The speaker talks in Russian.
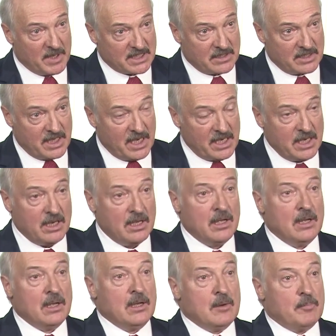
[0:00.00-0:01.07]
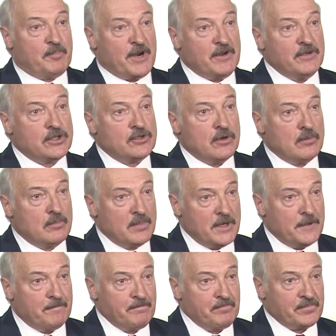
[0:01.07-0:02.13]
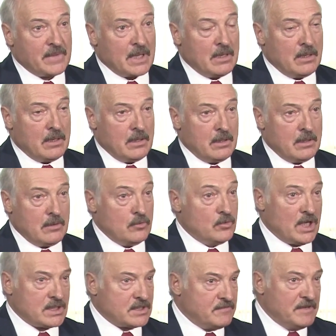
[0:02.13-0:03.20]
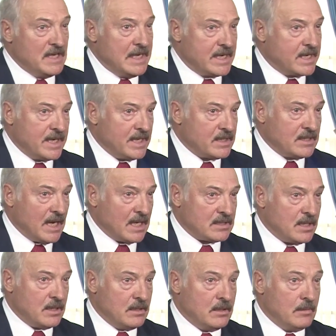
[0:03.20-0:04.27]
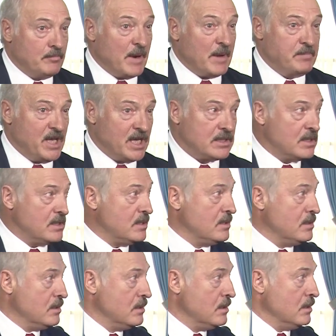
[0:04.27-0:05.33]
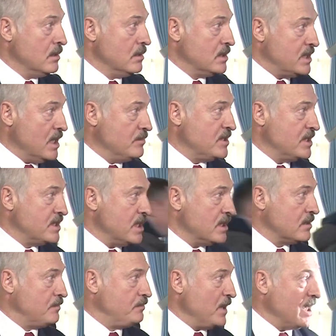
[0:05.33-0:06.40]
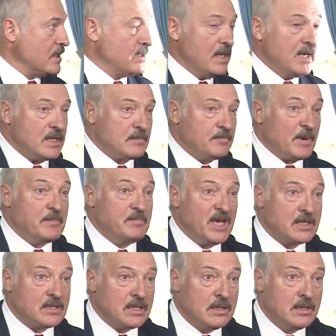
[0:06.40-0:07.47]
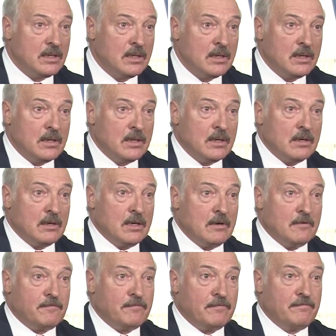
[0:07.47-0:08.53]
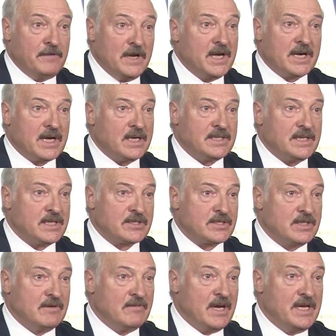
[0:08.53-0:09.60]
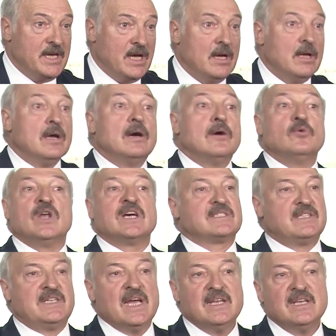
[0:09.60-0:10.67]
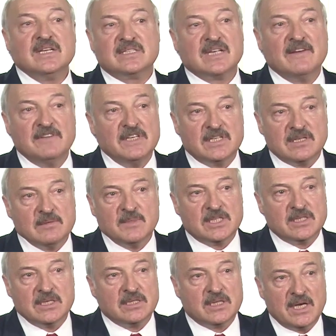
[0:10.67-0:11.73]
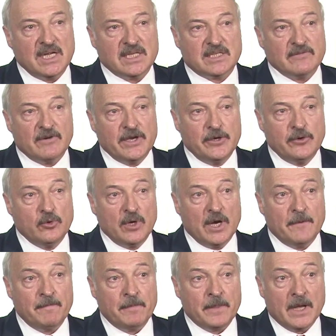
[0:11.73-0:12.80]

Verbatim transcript: обострения проведем мы, э, у нас великая дата победы, 75 лет победы в Великой Отечественной войне. У нас День независимости 3 июля.